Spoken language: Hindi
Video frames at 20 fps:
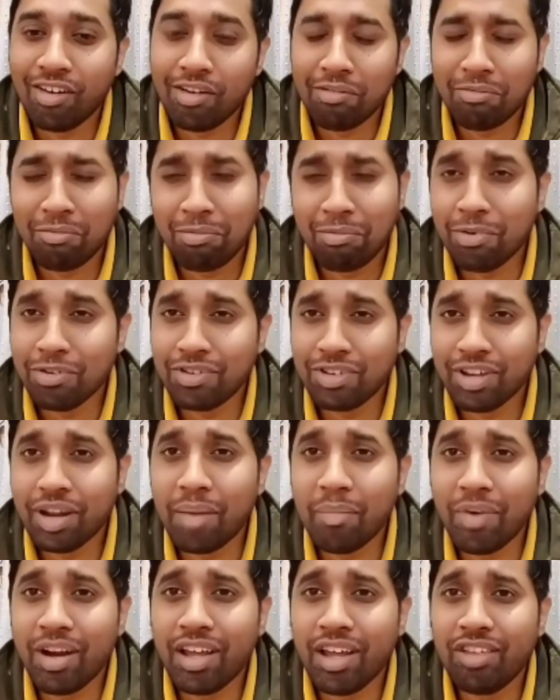और
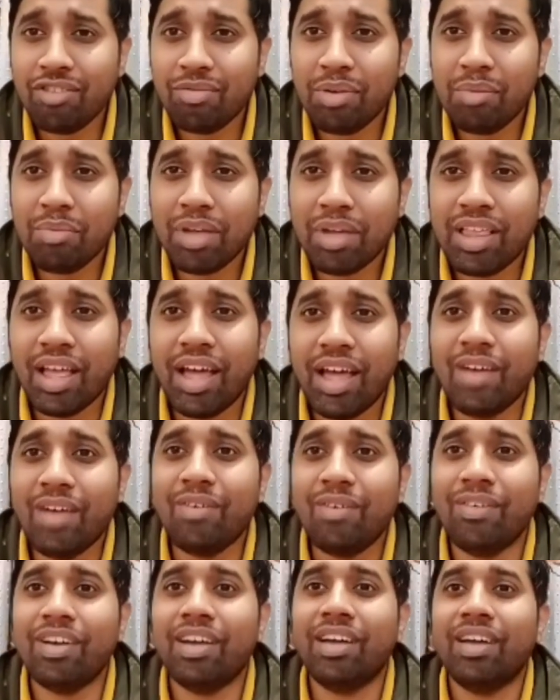कुछ रेमेडीज भी
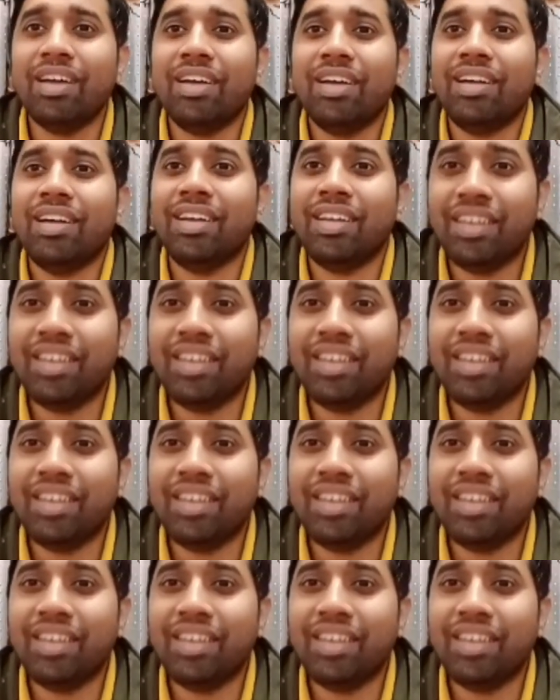बताए होंगे